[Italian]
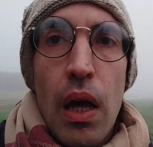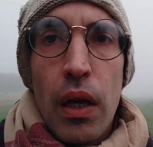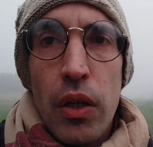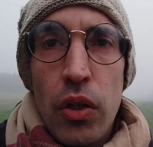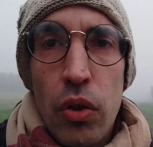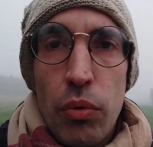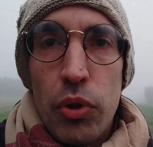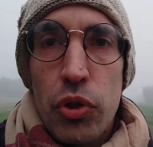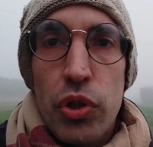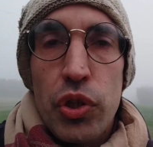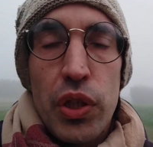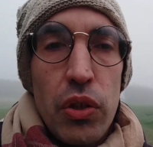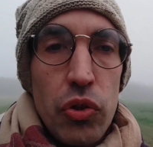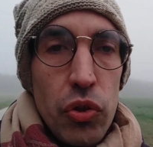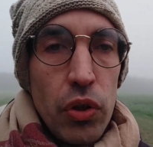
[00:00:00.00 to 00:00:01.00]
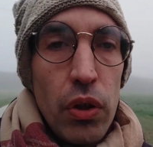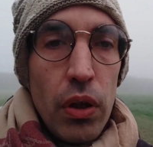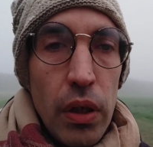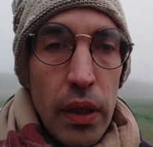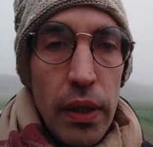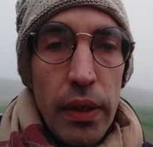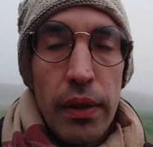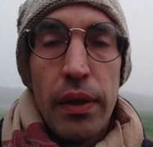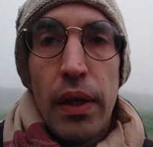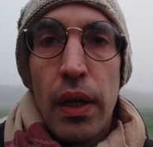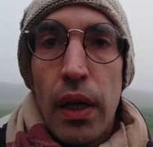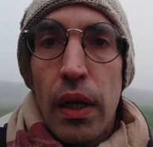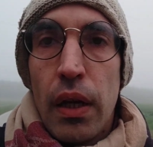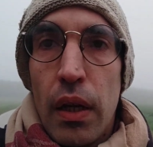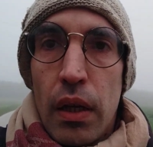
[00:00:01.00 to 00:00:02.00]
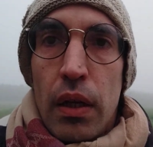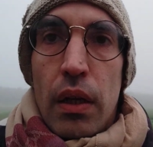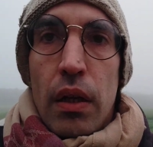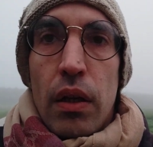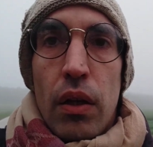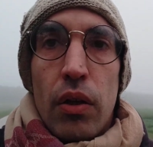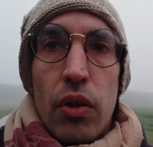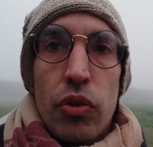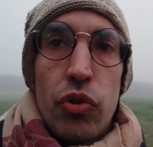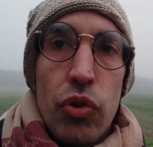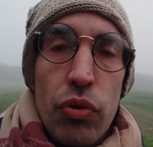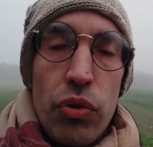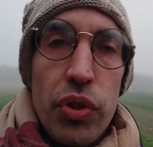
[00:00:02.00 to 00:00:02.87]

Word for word: Io in questo senso sono